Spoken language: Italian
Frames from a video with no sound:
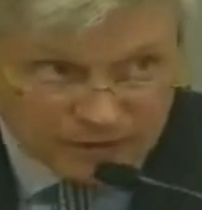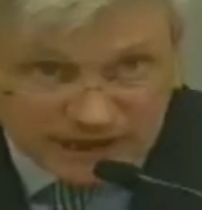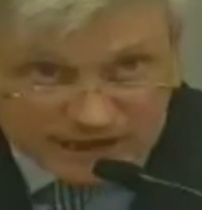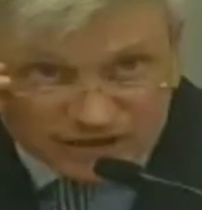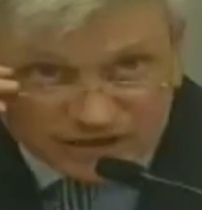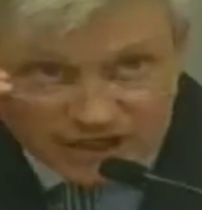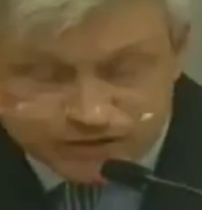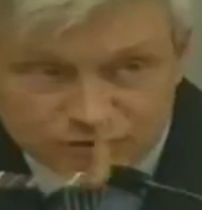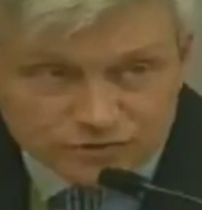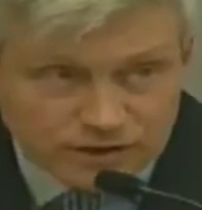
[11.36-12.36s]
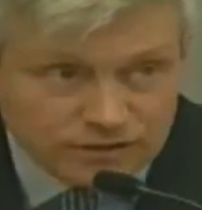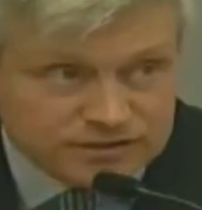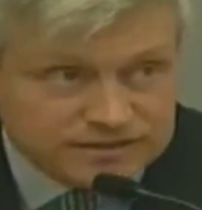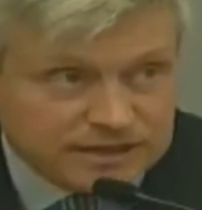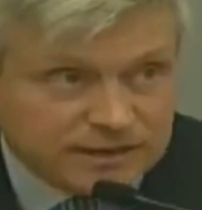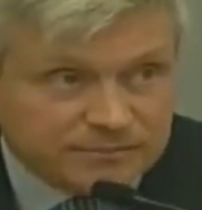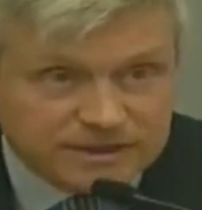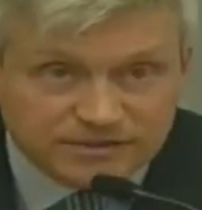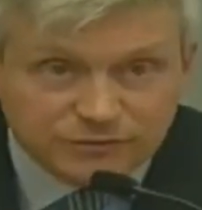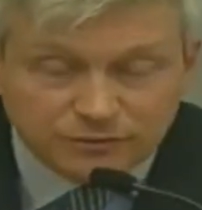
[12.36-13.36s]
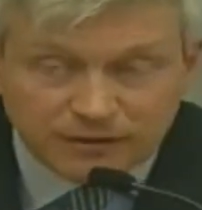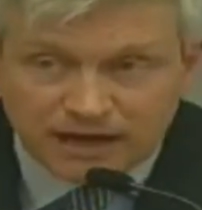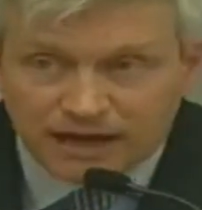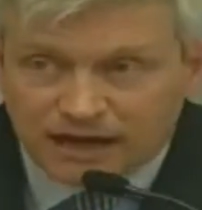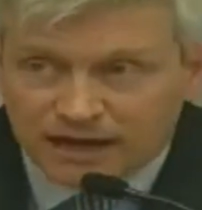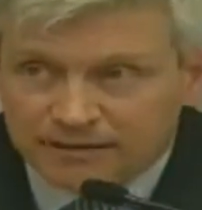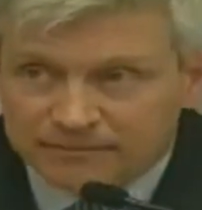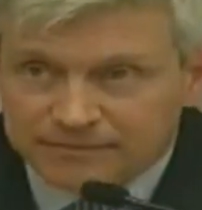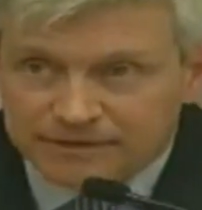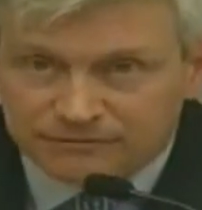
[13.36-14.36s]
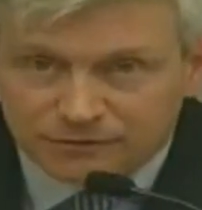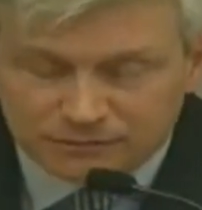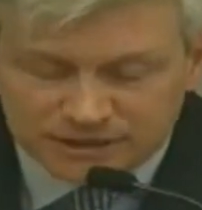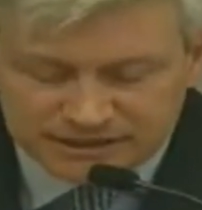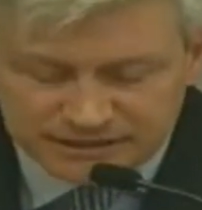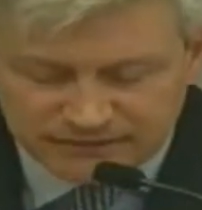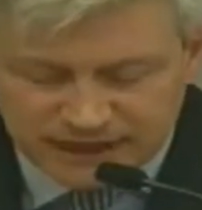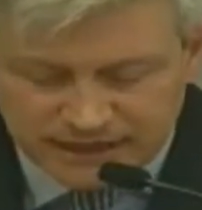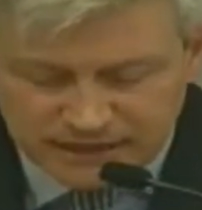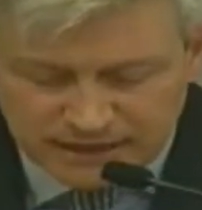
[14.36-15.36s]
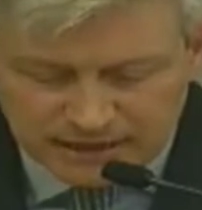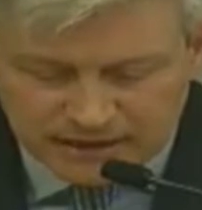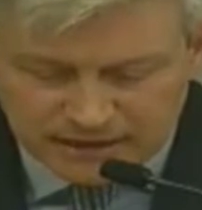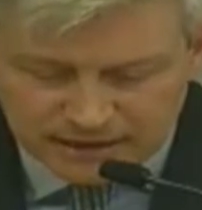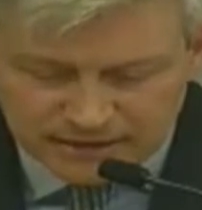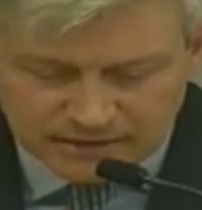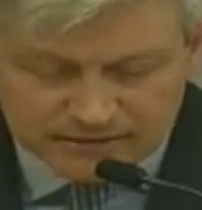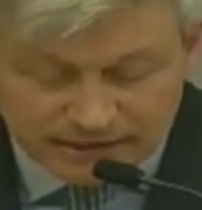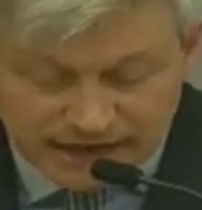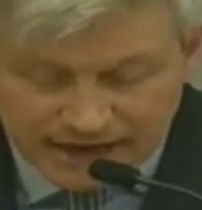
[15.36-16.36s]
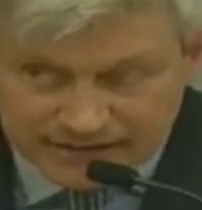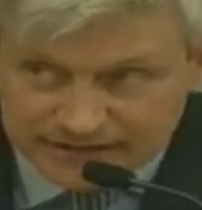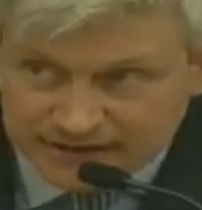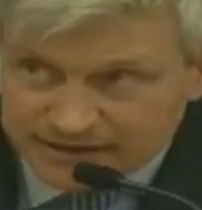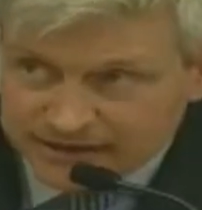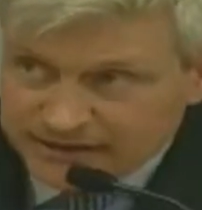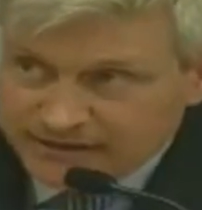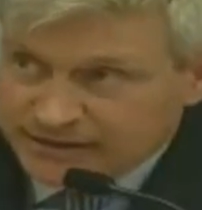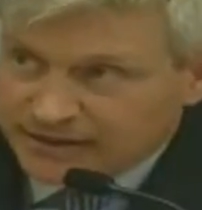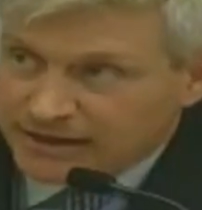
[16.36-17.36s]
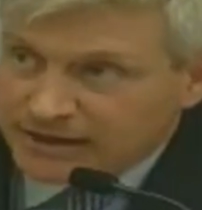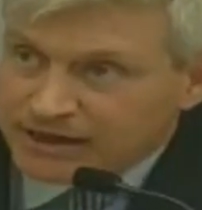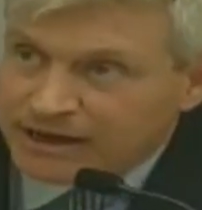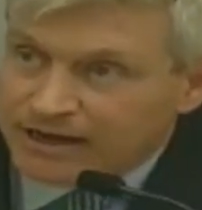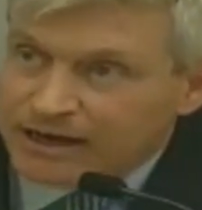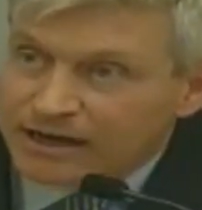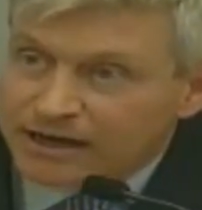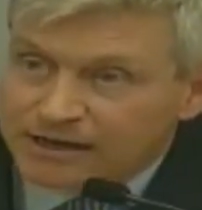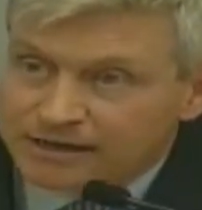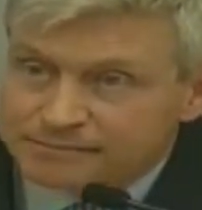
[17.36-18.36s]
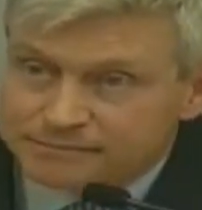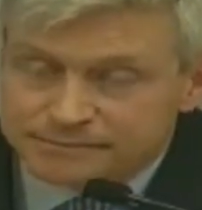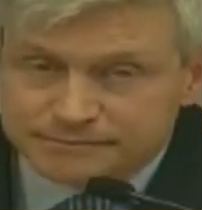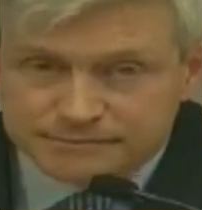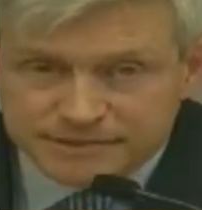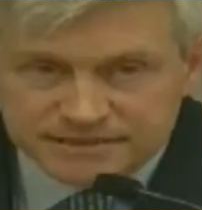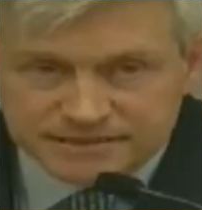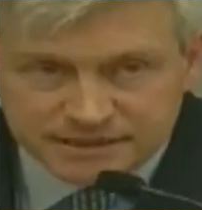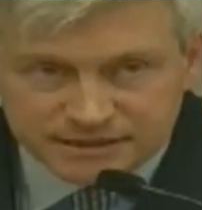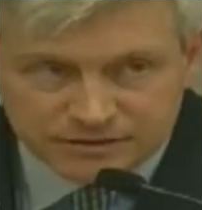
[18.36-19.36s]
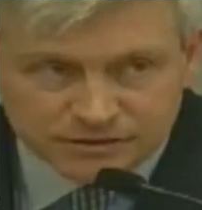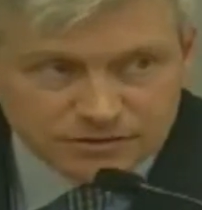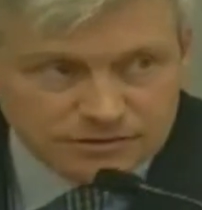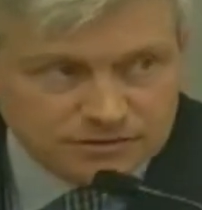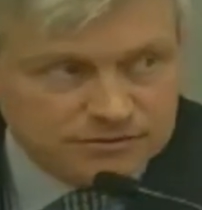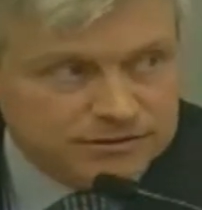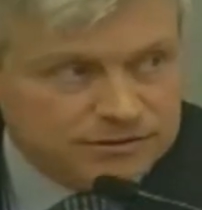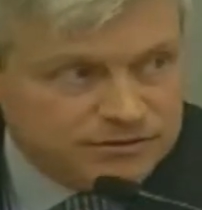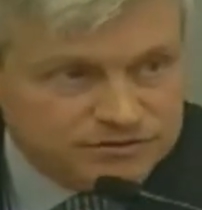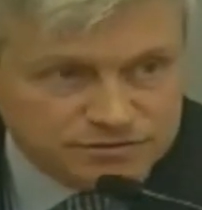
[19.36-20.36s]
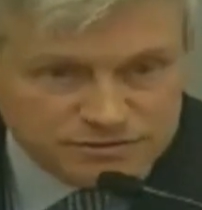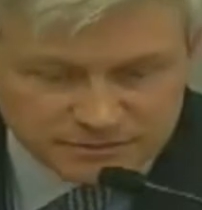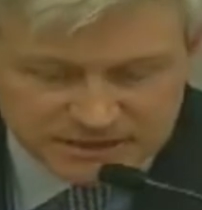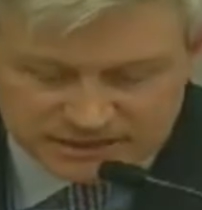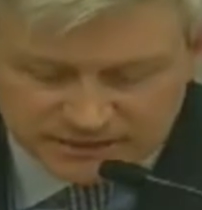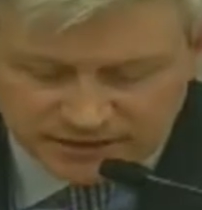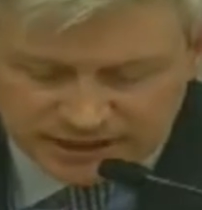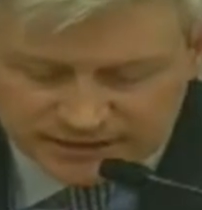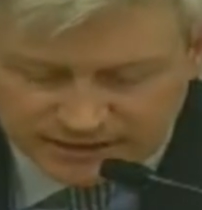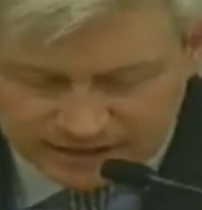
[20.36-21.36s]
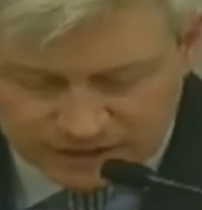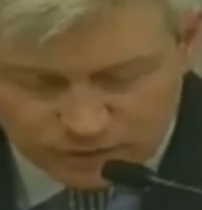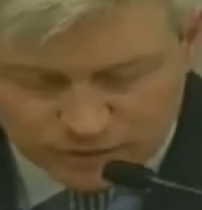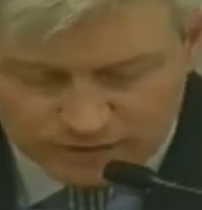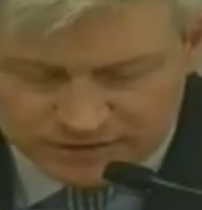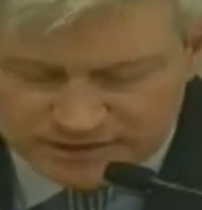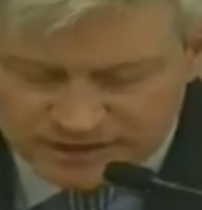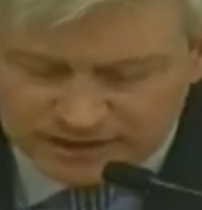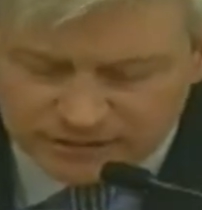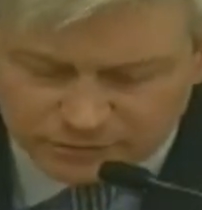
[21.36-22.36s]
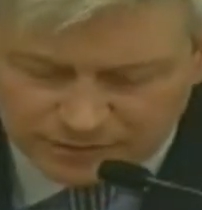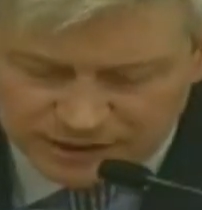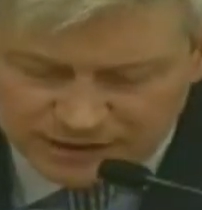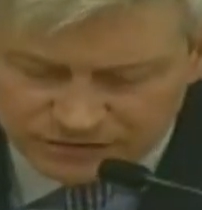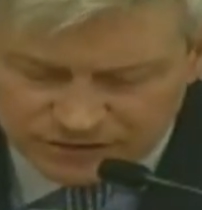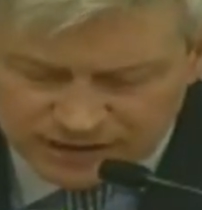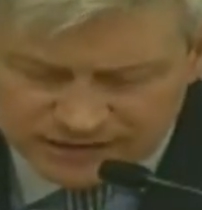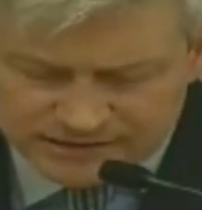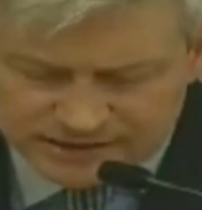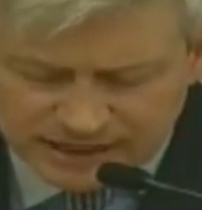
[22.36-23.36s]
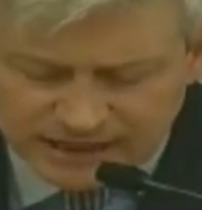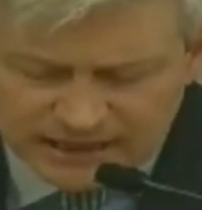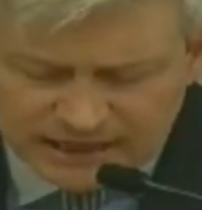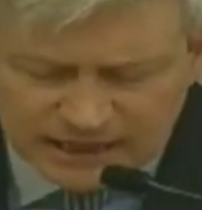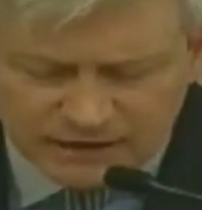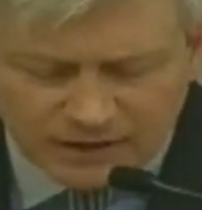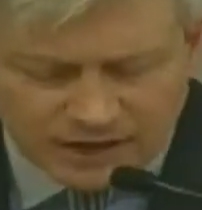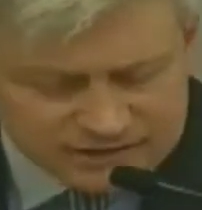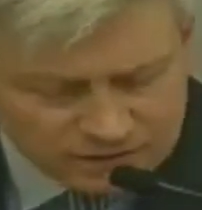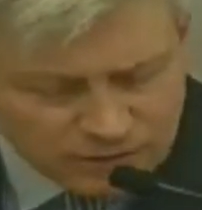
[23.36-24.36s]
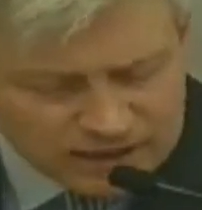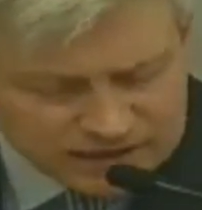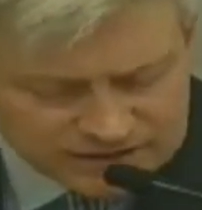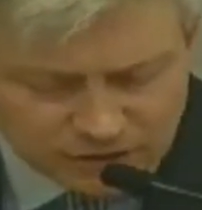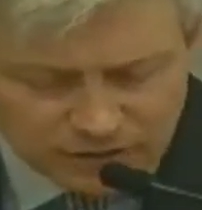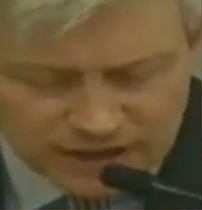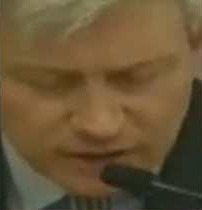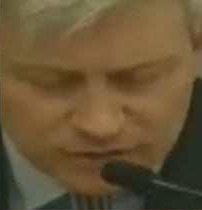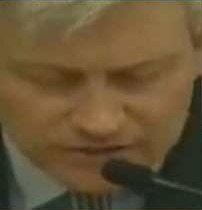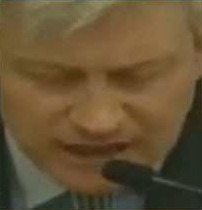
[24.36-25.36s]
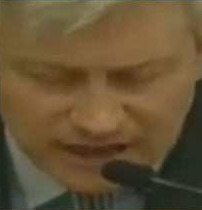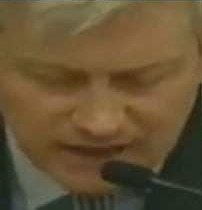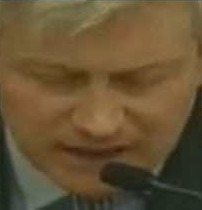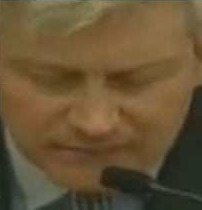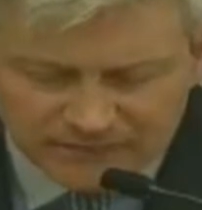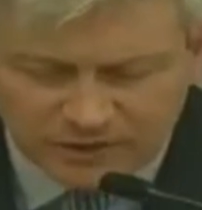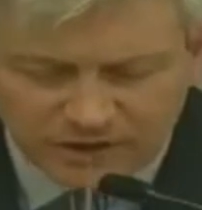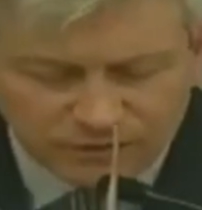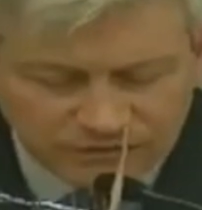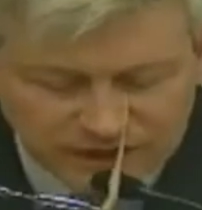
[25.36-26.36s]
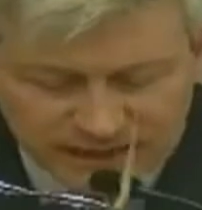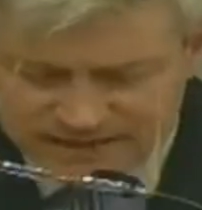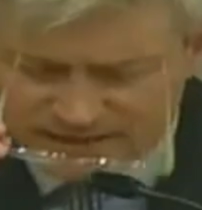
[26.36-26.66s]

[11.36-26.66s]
rilanciato sulla nostra piattaforma informativa eh, del The Guardian che ha mm, inserito eh, il nostro Sebastiano Rendina che cura questa rubrica giornalistica, il, qual- il quale articolo raccontava di una conferenza